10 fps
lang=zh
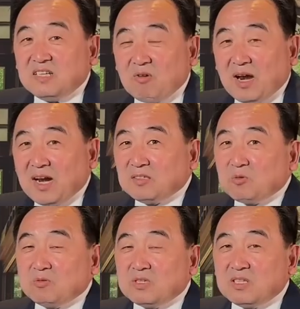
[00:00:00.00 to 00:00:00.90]
原来的
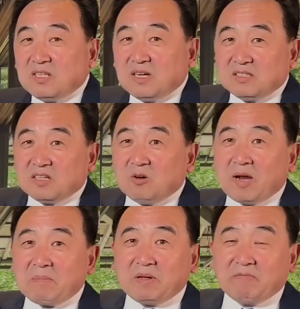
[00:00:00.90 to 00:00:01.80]
公司呢，后
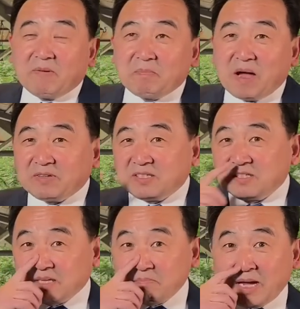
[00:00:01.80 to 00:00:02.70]
来被巴菲
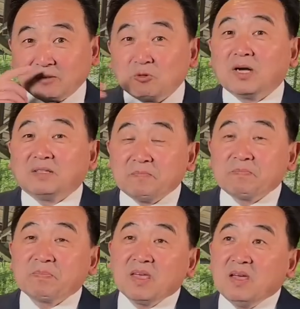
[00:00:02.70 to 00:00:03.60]
特给买断了。
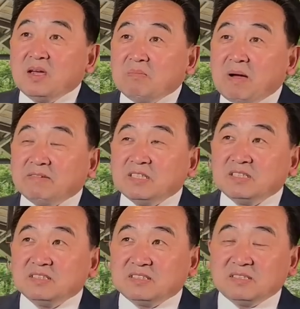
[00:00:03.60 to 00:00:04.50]
巴菲
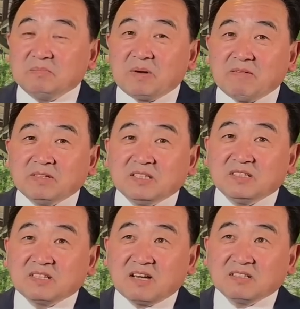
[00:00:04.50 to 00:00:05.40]
特是巴菲
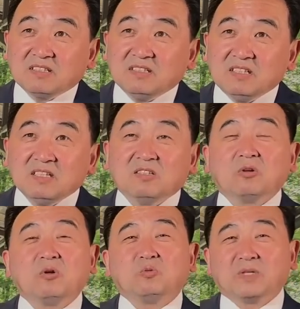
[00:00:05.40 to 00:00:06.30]
特当时一九
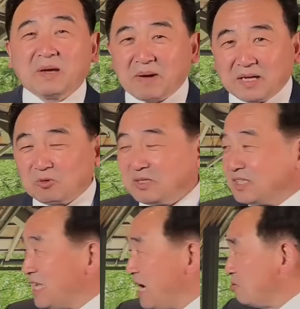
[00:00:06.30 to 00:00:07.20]
六五年买断
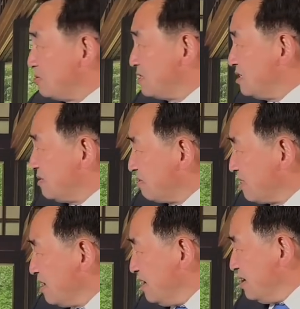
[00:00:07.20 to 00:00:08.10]
这家公司，
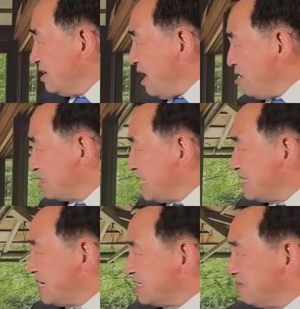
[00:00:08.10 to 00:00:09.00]
然后现
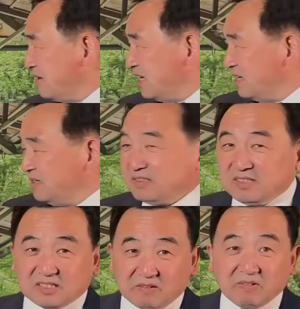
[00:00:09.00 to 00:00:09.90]
在成为了
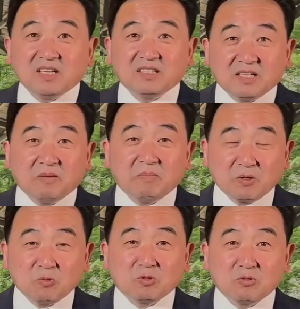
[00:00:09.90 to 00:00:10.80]
成为了这个美
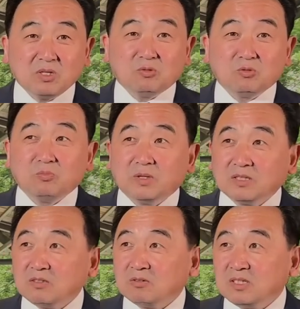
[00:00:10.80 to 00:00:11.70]
国最著
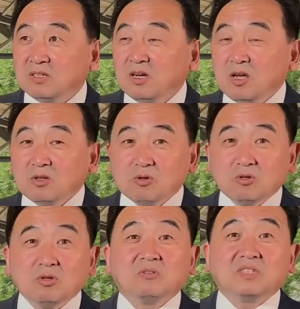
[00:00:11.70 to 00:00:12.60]
名就是。最
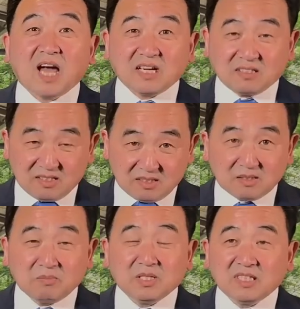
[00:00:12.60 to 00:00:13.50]
具有价值的
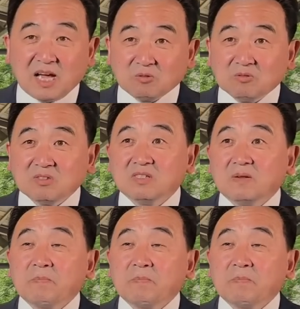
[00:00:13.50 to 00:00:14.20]
这么一家公司，